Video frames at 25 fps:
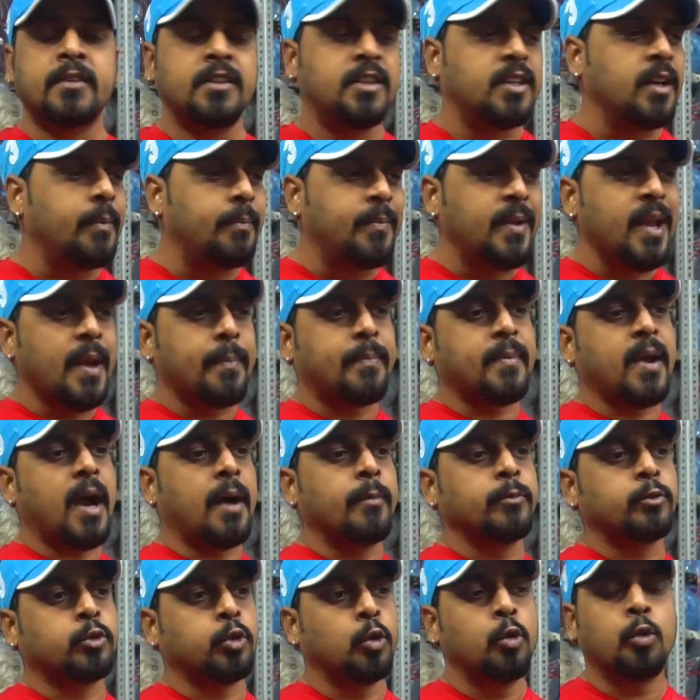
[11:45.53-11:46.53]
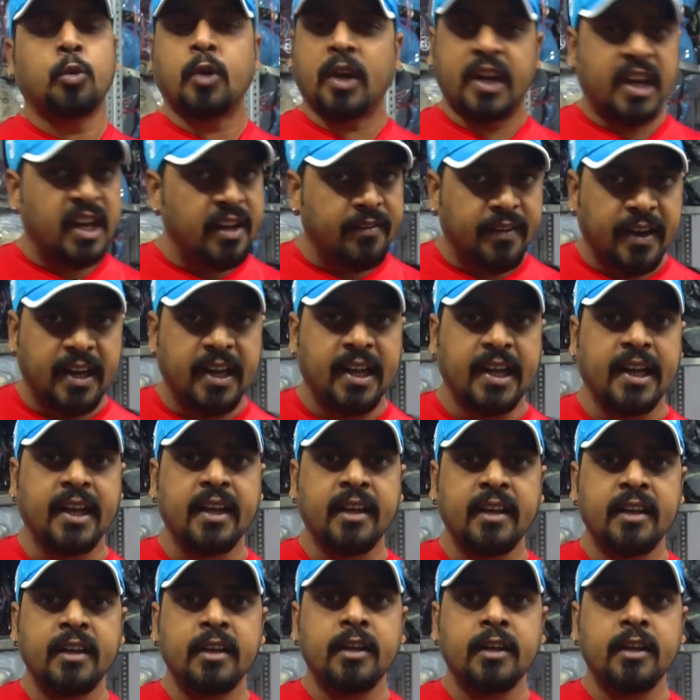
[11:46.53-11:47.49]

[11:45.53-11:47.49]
जब भी आप काम शुरू करने वाले हैं